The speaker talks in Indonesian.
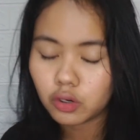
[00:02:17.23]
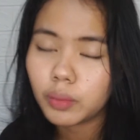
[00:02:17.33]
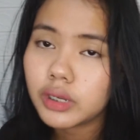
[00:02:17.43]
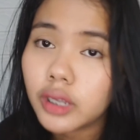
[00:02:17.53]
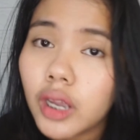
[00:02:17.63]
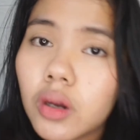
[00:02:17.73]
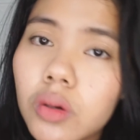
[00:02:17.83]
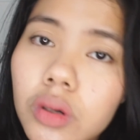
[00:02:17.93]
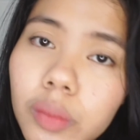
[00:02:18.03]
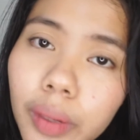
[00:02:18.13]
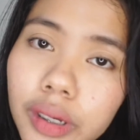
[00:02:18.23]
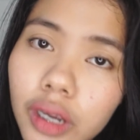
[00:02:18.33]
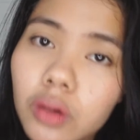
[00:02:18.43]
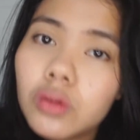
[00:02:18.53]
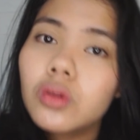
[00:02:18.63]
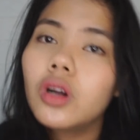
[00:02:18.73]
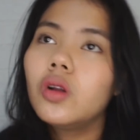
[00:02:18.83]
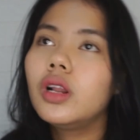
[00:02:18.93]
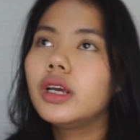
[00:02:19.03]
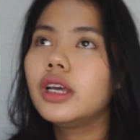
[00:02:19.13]
biasanya biasanya aku
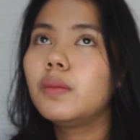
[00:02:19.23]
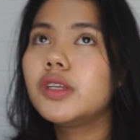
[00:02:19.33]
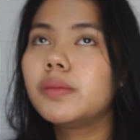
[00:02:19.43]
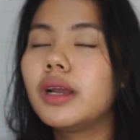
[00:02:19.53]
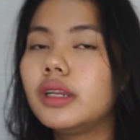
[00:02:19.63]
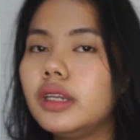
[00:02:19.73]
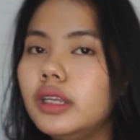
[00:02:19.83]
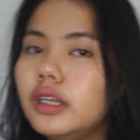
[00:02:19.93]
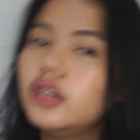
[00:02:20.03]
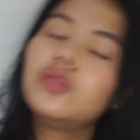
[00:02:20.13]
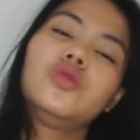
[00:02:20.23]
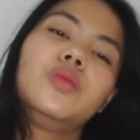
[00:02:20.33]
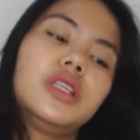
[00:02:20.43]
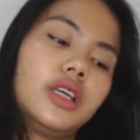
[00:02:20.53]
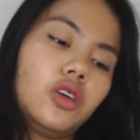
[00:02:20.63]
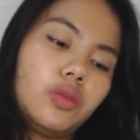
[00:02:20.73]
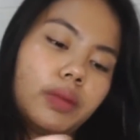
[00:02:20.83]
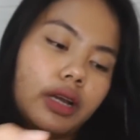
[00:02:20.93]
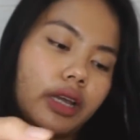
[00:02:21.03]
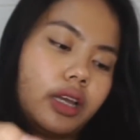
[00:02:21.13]
kalau lagi habis mandi gitu biasanya aku
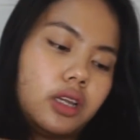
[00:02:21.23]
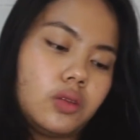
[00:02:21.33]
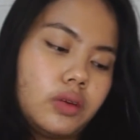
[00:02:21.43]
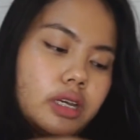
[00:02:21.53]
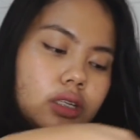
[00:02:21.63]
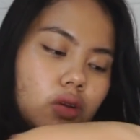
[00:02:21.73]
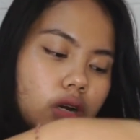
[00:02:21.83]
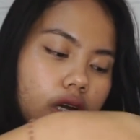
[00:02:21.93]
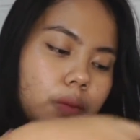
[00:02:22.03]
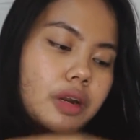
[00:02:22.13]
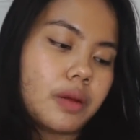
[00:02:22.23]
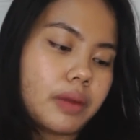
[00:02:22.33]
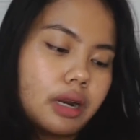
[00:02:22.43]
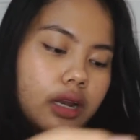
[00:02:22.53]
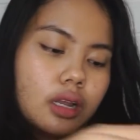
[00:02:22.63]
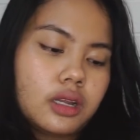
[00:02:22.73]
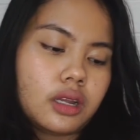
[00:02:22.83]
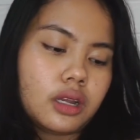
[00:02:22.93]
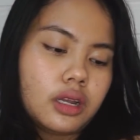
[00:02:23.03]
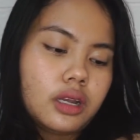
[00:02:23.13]
pakai itu guys kalau nggak kemana-mana
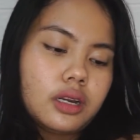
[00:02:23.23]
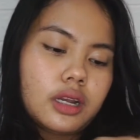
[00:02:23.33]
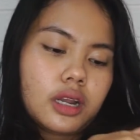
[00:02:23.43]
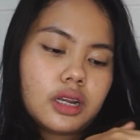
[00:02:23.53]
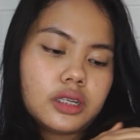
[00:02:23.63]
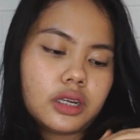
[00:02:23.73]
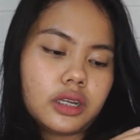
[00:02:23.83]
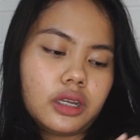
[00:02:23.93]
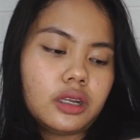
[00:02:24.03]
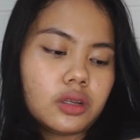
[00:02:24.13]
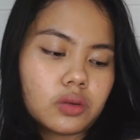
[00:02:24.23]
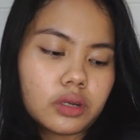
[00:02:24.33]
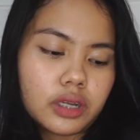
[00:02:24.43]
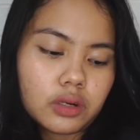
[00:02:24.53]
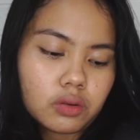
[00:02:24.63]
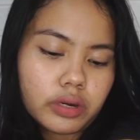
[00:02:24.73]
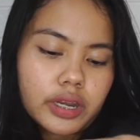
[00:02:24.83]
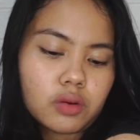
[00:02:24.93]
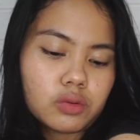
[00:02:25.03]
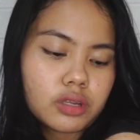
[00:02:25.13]
nah di sini misalnya aku kayak
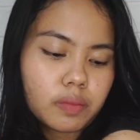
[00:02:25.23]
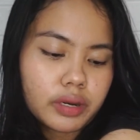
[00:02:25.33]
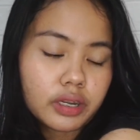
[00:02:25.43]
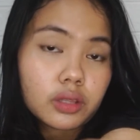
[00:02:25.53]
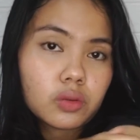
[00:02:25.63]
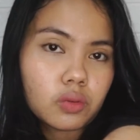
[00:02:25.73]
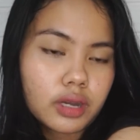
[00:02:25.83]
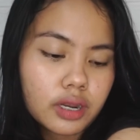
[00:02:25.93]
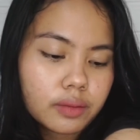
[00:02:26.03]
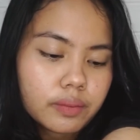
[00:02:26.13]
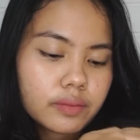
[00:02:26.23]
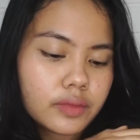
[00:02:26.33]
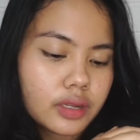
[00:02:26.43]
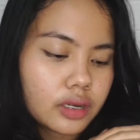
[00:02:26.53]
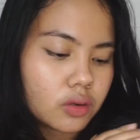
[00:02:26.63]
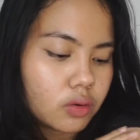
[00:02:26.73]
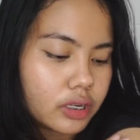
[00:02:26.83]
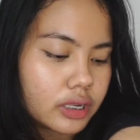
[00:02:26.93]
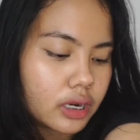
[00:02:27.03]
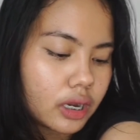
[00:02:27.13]
ngusapin gitu kan ke kulit
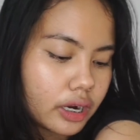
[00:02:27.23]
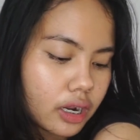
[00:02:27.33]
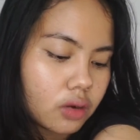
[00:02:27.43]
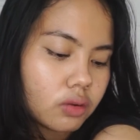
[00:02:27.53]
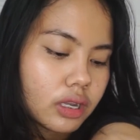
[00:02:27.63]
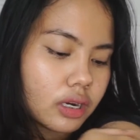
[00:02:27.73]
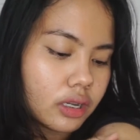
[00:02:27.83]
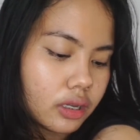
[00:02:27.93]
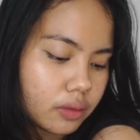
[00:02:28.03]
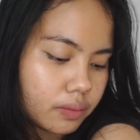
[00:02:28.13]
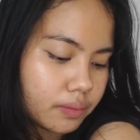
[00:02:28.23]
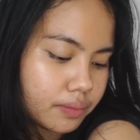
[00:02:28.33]
yang kering aku tadi tuh